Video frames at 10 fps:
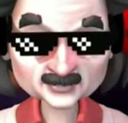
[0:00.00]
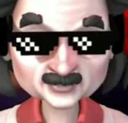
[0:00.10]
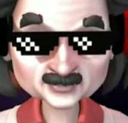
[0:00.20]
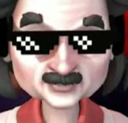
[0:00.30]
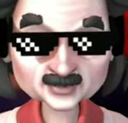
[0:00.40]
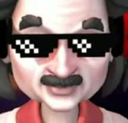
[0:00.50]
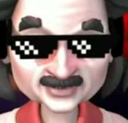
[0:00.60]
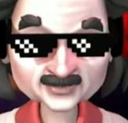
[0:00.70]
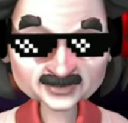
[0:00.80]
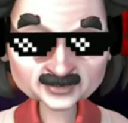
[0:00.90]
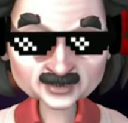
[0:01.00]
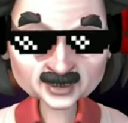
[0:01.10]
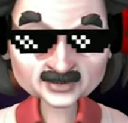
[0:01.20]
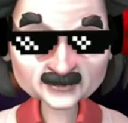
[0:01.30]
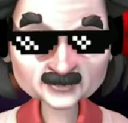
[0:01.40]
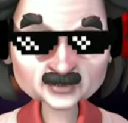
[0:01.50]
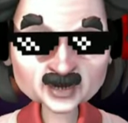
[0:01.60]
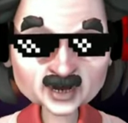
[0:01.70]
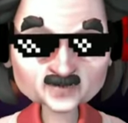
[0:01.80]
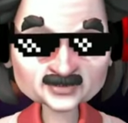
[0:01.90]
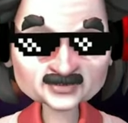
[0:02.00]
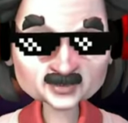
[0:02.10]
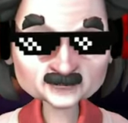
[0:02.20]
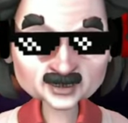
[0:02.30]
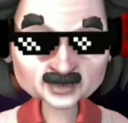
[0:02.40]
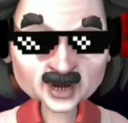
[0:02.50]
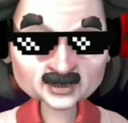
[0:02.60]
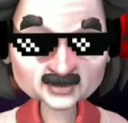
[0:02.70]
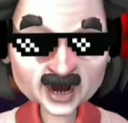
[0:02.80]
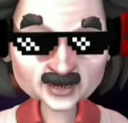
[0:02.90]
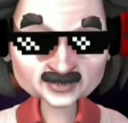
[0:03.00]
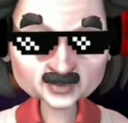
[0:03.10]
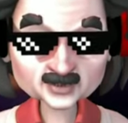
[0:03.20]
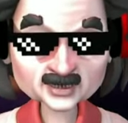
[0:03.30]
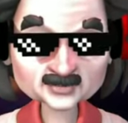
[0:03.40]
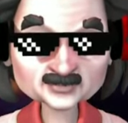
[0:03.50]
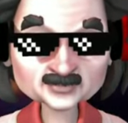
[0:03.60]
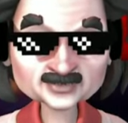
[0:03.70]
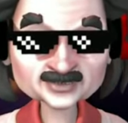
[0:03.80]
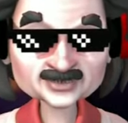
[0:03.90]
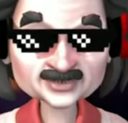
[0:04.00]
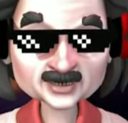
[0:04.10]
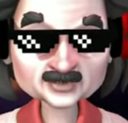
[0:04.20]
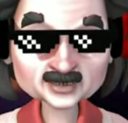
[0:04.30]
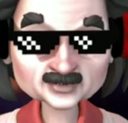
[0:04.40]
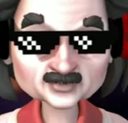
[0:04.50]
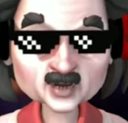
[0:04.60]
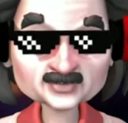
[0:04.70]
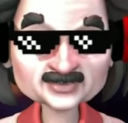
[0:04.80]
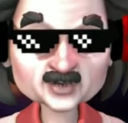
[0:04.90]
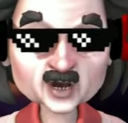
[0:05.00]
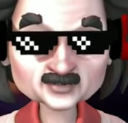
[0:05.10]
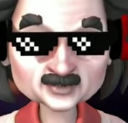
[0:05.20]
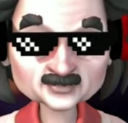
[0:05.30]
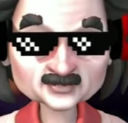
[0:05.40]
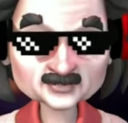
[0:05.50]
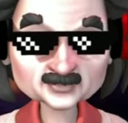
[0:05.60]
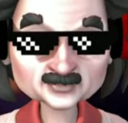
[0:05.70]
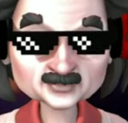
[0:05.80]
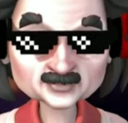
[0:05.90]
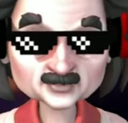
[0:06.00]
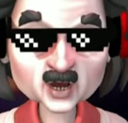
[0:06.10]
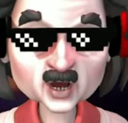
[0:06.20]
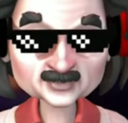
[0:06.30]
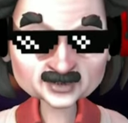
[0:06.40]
มันมีบิ๊กบินจ่ายนอกมาทีหนึ่งแล้วมันก็หายเลยว่ะอุ้ยอีกสแกตเตอร์ดึงเหรอ ลงไหม